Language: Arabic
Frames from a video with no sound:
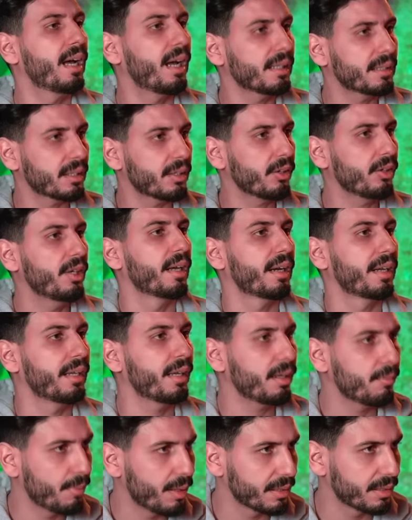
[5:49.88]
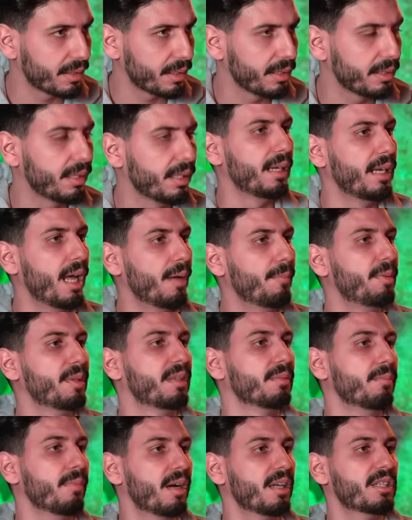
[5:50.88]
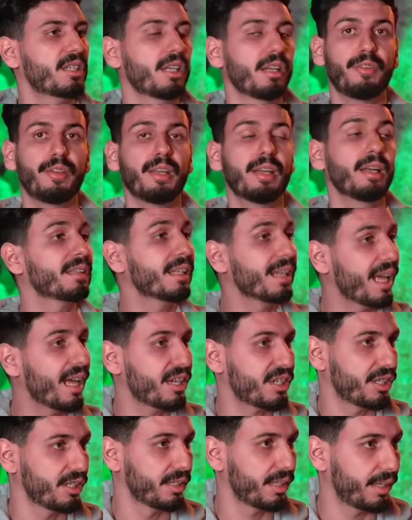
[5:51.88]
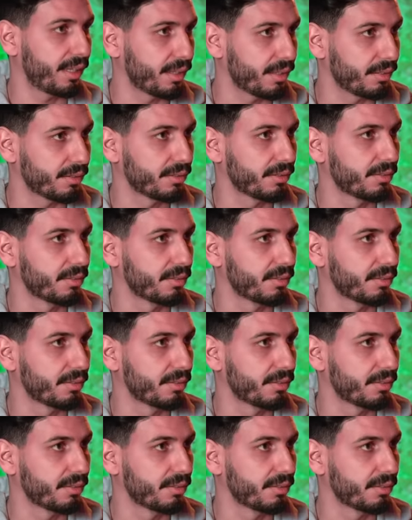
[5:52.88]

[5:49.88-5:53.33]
خطره ريال مدريد لعبت ماتش فيه 12 دقيقه